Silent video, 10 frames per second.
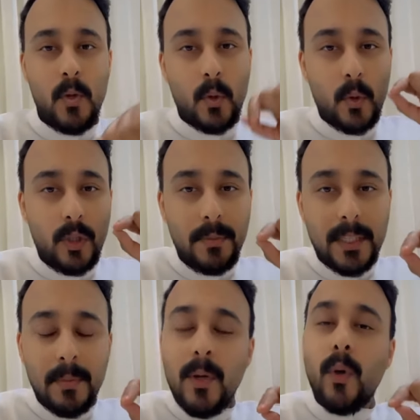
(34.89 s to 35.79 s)
كتبت
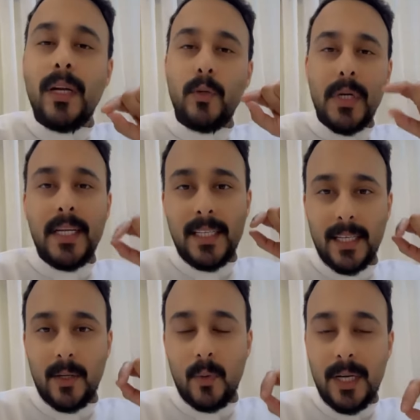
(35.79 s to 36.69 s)
باللغة اليونانية
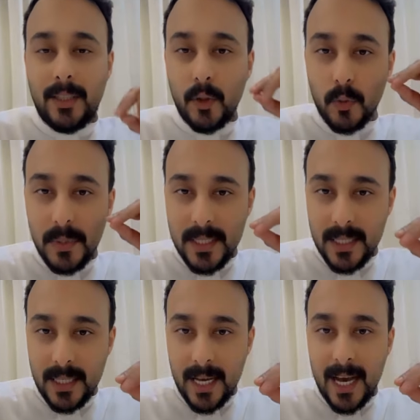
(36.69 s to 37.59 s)
والتي يرمز
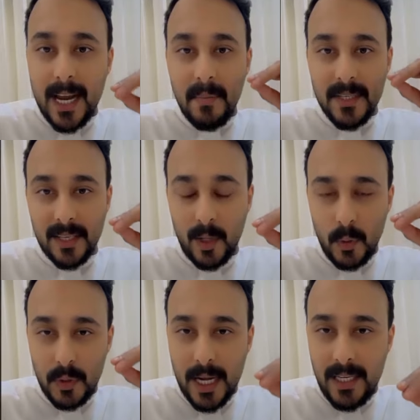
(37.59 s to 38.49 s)
إلى المسرح
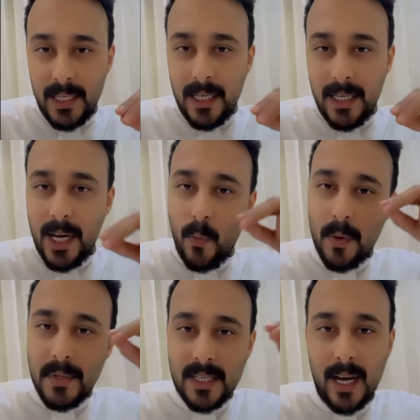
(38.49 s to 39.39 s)
اليوناني لأول
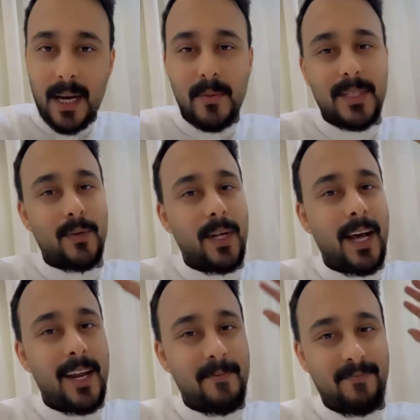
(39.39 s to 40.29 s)
مسرح على مستوى العالم